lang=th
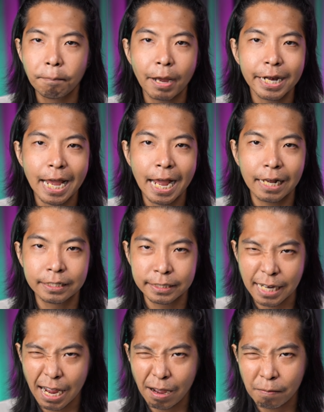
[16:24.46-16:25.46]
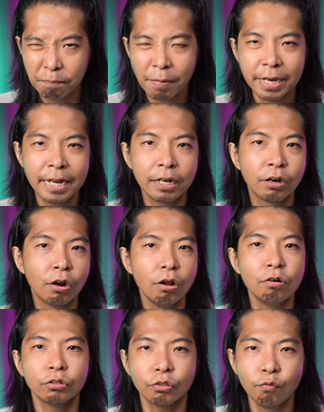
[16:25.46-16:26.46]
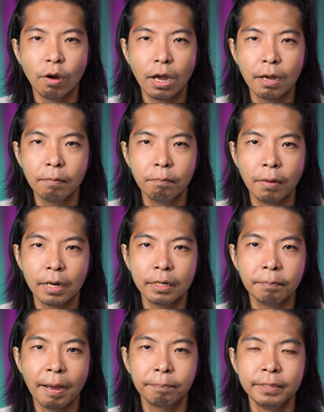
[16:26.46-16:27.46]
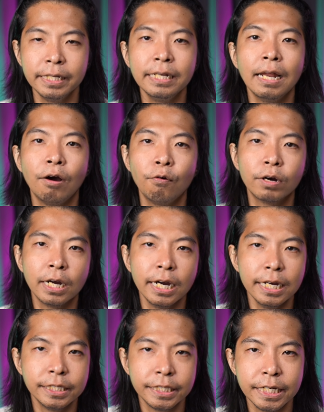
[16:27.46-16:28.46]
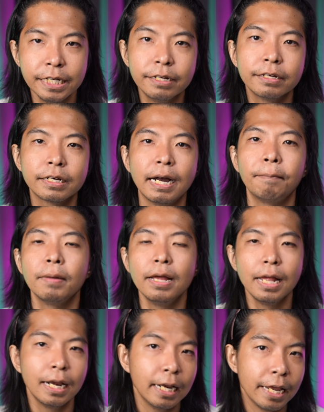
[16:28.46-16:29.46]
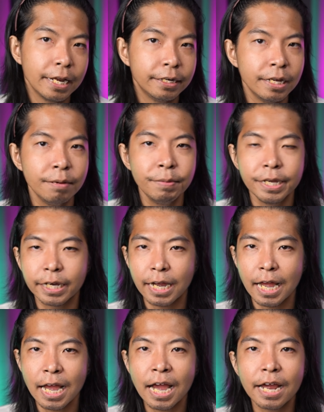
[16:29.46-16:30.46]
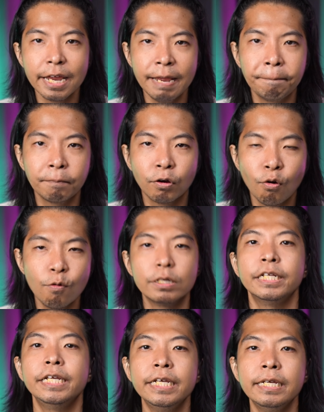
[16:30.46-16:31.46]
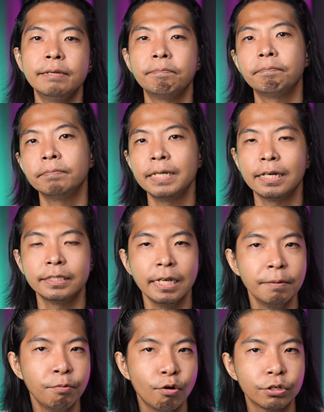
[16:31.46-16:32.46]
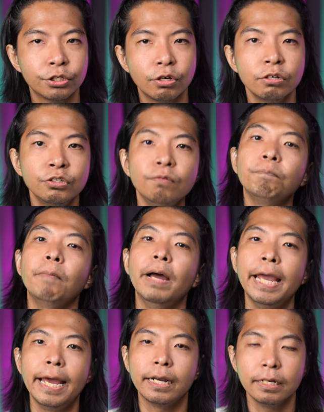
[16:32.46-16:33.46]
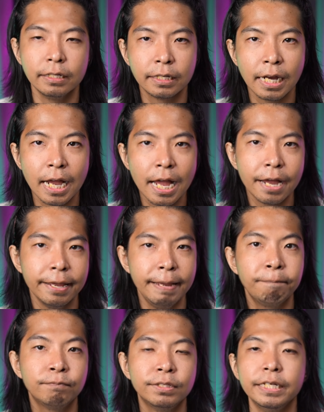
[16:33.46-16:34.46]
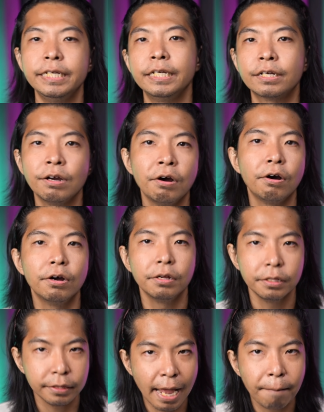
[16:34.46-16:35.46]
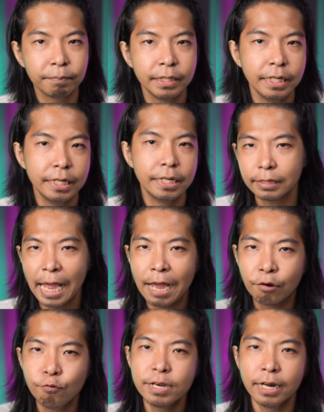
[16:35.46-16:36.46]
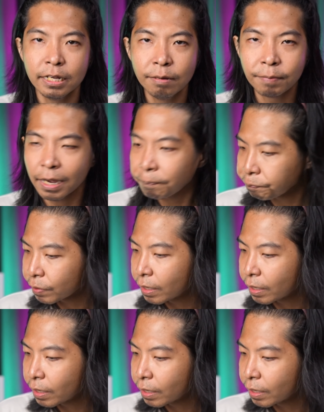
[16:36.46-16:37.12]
มันอาจจะไม่ได้คล่องตัวเหมือนแบบที่เราเคยชินกับเลนที่มีค่า f คงที่ อย่างเช่นพวก 2.8 หรือค่า f4 ก็ตามที แต่คุณอย่าลืมนะ